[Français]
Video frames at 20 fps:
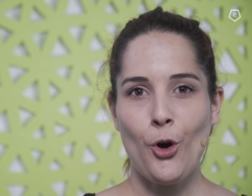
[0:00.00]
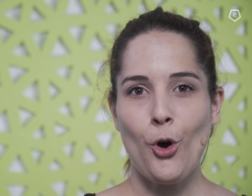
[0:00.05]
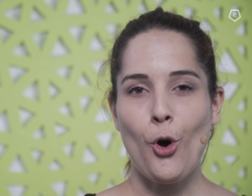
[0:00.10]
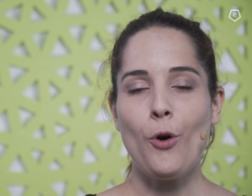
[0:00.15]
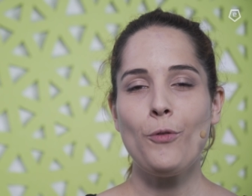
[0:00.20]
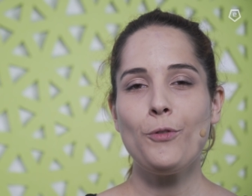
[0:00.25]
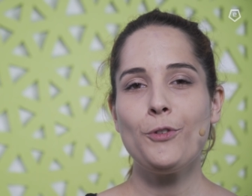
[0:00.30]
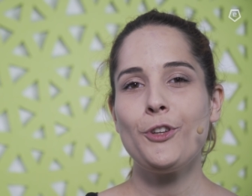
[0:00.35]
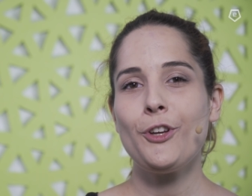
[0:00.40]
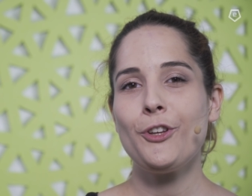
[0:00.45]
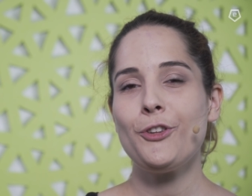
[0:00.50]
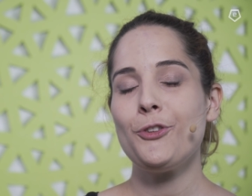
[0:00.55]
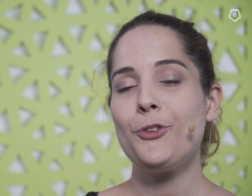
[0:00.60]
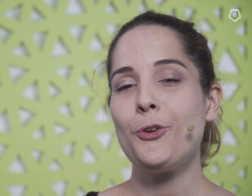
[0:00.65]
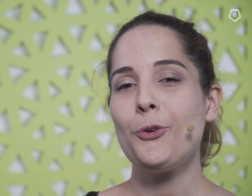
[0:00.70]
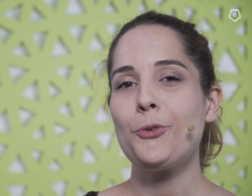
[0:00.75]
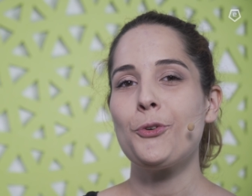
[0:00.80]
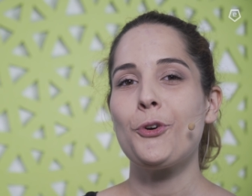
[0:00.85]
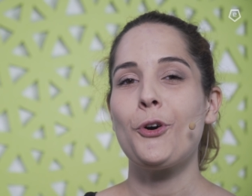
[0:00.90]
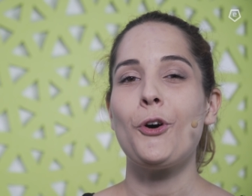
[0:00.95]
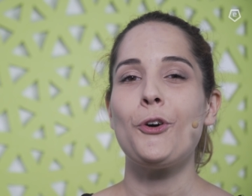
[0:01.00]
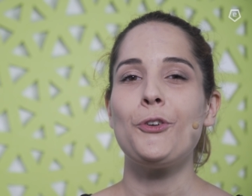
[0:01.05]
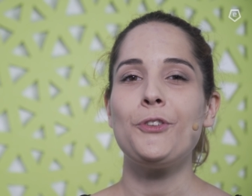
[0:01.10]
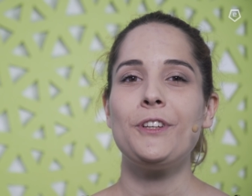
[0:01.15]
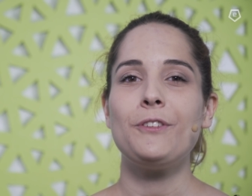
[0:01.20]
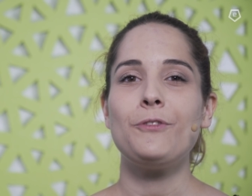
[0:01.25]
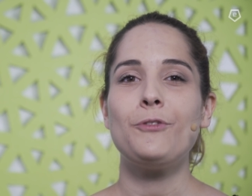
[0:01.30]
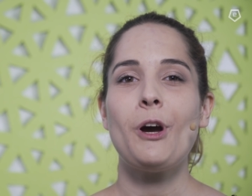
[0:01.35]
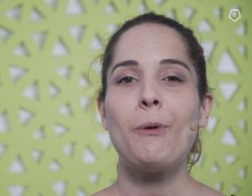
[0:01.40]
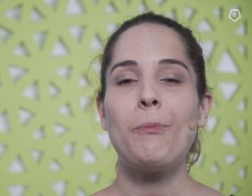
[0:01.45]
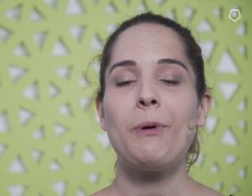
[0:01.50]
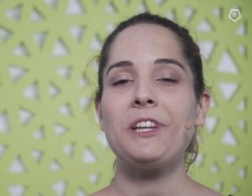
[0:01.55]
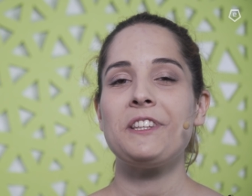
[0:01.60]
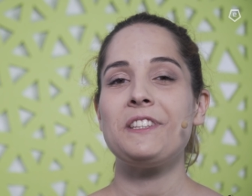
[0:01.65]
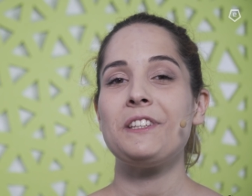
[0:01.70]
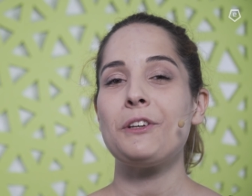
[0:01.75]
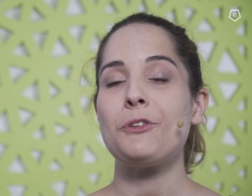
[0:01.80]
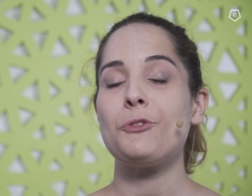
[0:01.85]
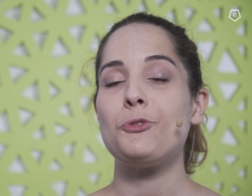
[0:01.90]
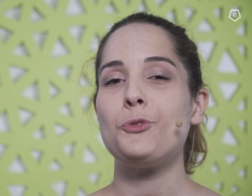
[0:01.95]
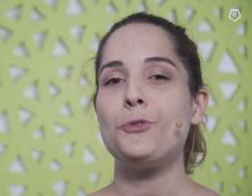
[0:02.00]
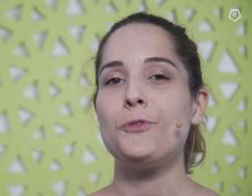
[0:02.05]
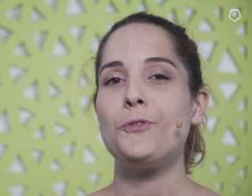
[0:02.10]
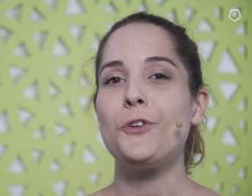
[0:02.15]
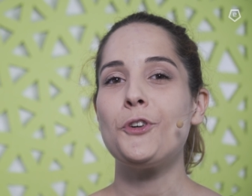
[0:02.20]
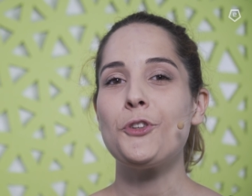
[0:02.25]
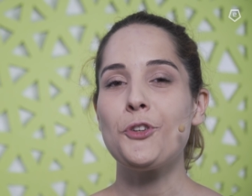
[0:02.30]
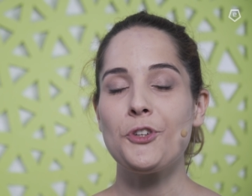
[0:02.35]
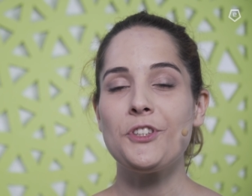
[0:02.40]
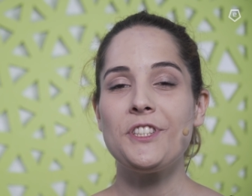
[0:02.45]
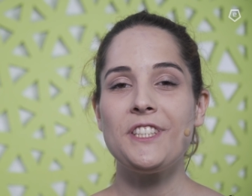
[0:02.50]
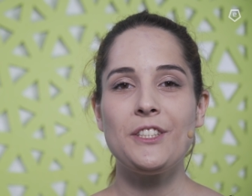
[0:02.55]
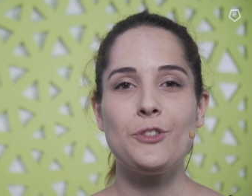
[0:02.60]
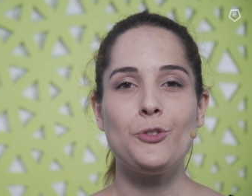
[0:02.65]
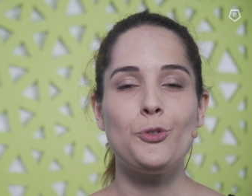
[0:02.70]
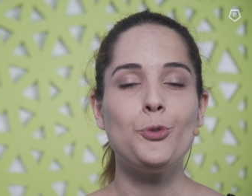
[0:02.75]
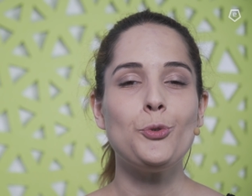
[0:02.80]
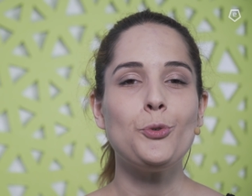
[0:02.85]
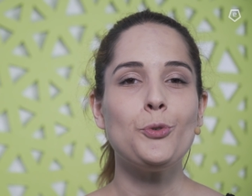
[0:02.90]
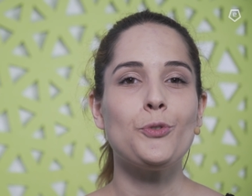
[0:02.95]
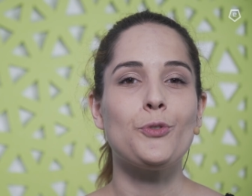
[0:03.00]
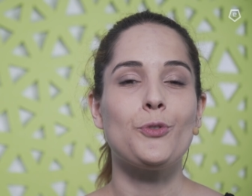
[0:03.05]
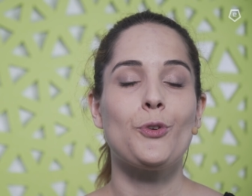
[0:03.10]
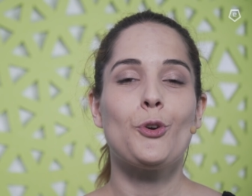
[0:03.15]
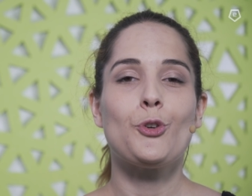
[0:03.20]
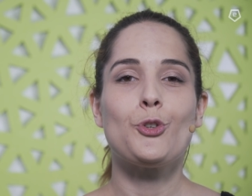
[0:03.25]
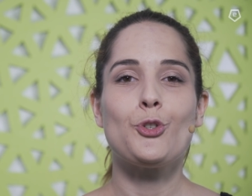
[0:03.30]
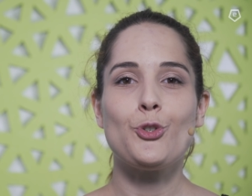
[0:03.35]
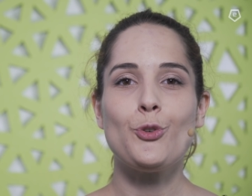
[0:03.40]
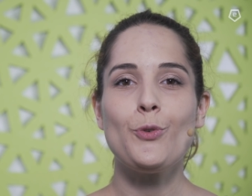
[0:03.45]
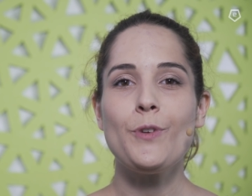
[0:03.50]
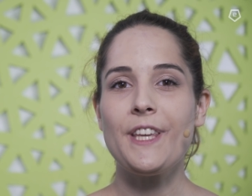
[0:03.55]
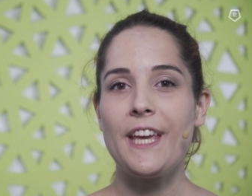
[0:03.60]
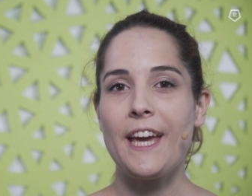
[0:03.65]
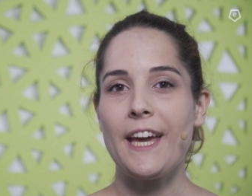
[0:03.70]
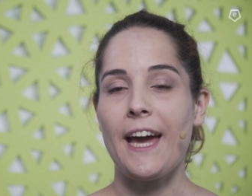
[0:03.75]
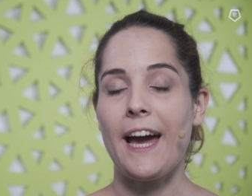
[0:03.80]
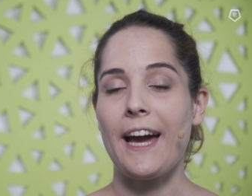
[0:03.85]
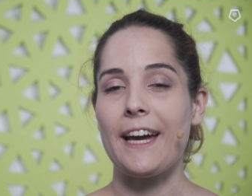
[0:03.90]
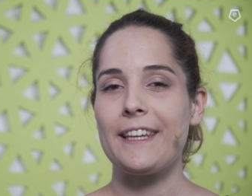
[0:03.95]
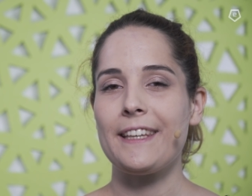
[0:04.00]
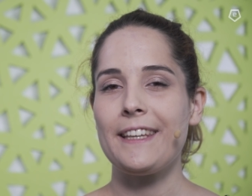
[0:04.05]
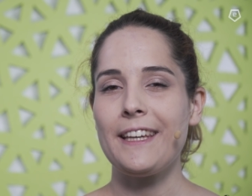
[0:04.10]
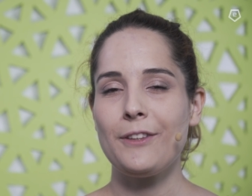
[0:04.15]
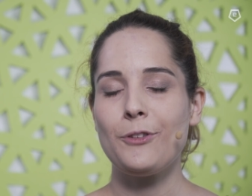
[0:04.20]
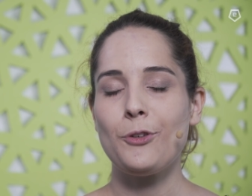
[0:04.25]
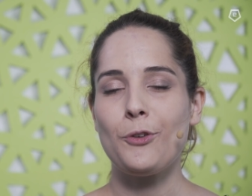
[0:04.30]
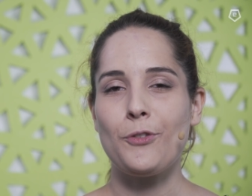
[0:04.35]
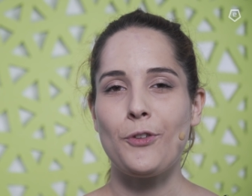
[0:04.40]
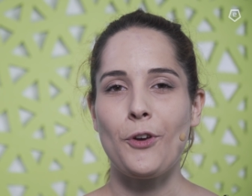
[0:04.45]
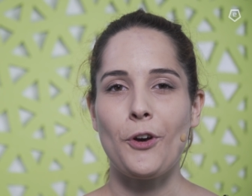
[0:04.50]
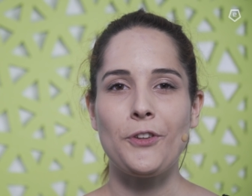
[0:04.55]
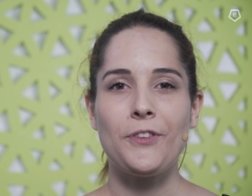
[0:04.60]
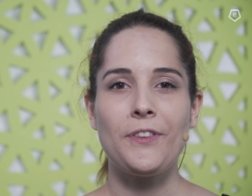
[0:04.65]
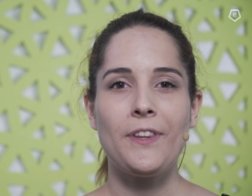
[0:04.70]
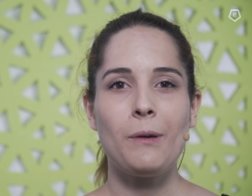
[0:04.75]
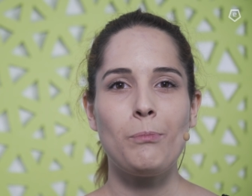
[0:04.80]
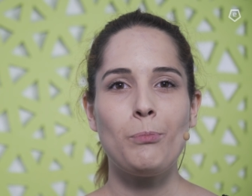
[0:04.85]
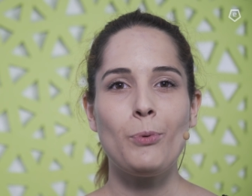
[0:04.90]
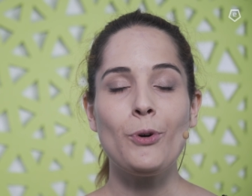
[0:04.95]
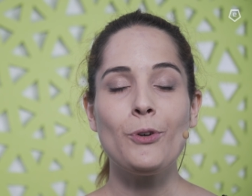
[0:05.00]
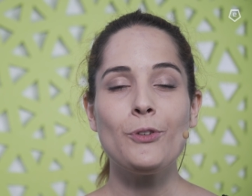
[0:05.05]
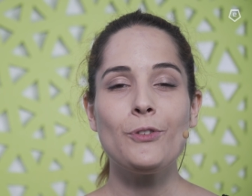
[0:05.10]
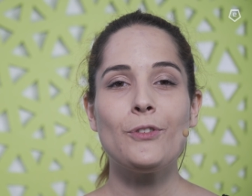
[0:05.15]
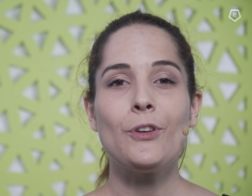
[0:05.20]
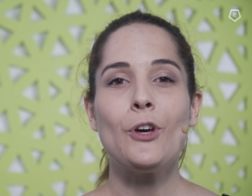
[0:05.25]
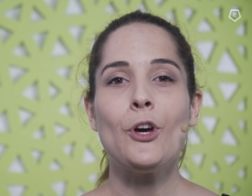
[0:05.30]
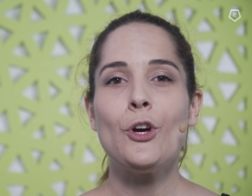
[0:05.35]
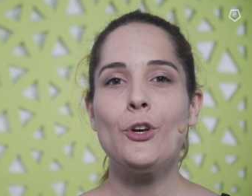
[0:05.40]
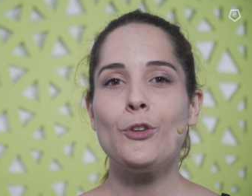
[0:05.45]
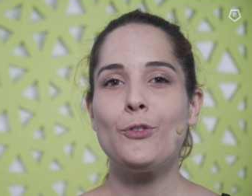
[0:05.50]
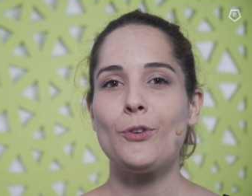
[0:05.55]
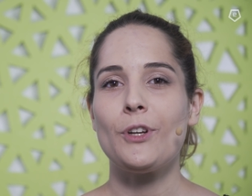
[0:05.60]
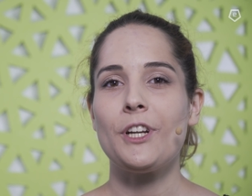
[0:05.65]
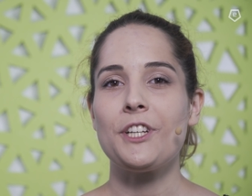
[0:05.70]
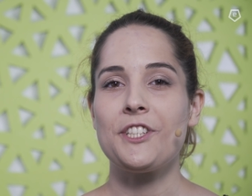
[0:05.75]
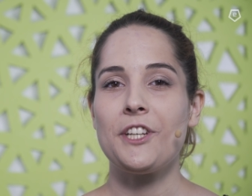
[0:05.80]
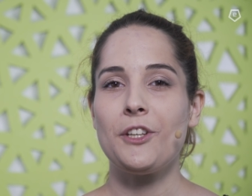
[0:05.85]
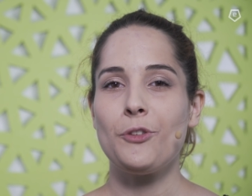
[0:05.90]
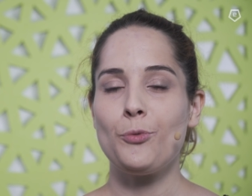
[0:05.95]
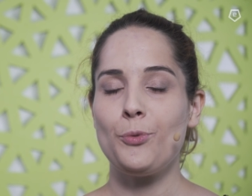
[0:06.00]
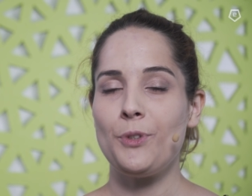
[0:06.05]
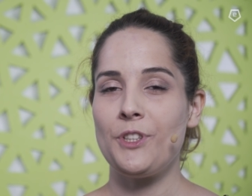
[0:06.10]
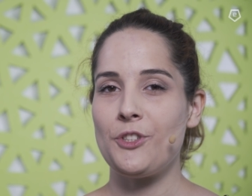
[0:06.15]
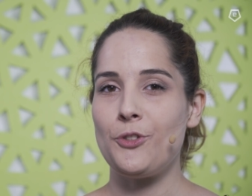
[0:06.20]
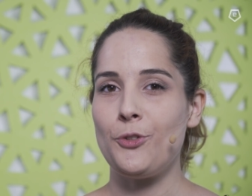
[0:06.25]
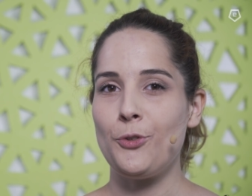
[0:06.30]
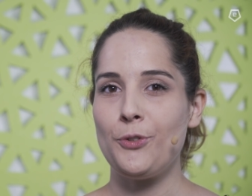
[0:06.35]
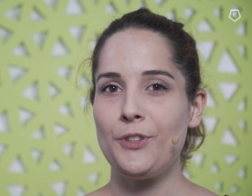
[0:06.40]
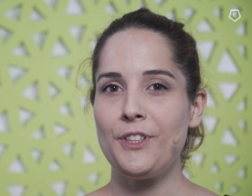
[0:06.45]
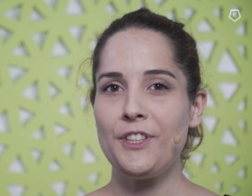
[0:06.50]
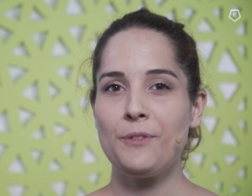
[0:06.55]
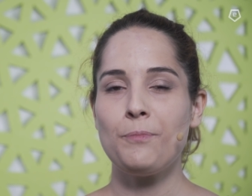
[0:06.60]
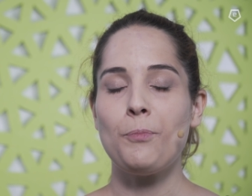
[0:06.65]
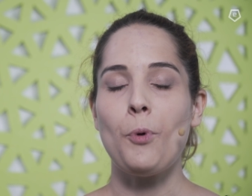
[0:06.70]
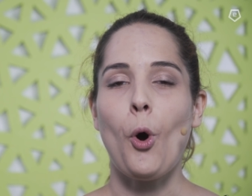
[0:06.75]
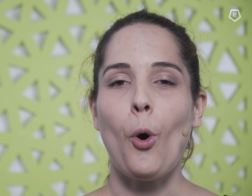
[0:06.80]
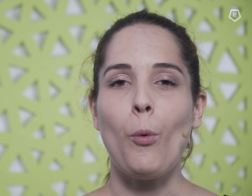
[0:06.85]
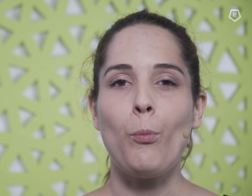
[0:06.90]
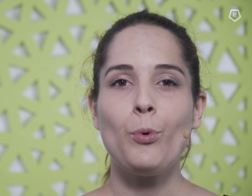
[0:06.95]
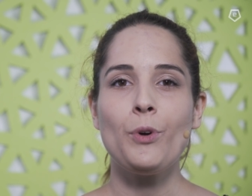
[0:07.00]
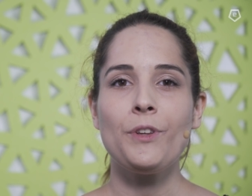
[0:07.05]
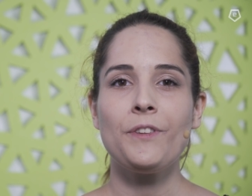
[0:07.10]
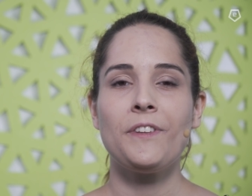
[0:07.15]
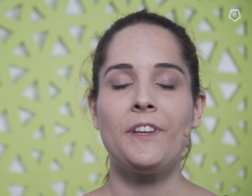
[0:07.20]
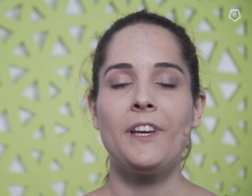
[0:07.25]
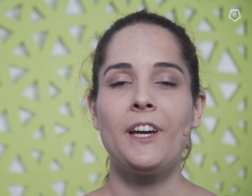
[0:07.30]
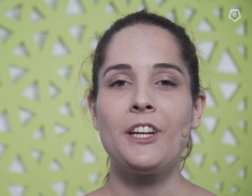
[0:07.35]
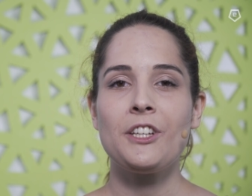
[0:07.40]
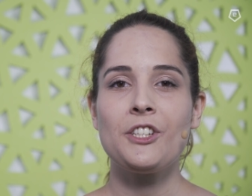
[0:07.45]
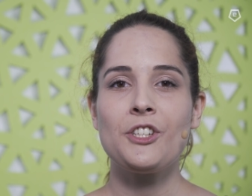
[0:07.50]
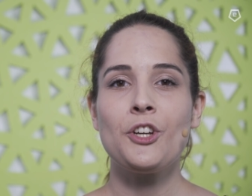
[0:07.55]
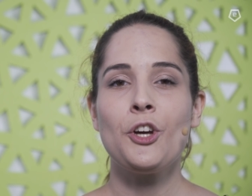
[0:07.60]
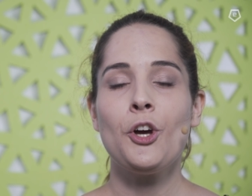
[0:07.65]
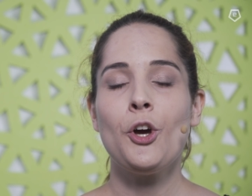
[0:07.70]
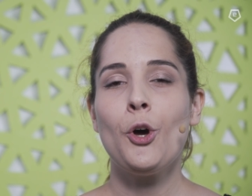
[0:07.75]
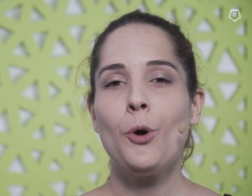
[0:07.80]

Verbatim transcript: On vous donne donc rendez-vous à partir du vendredi 12 juillet à 14h tapante sur la chaîne Twitch de eSport.ch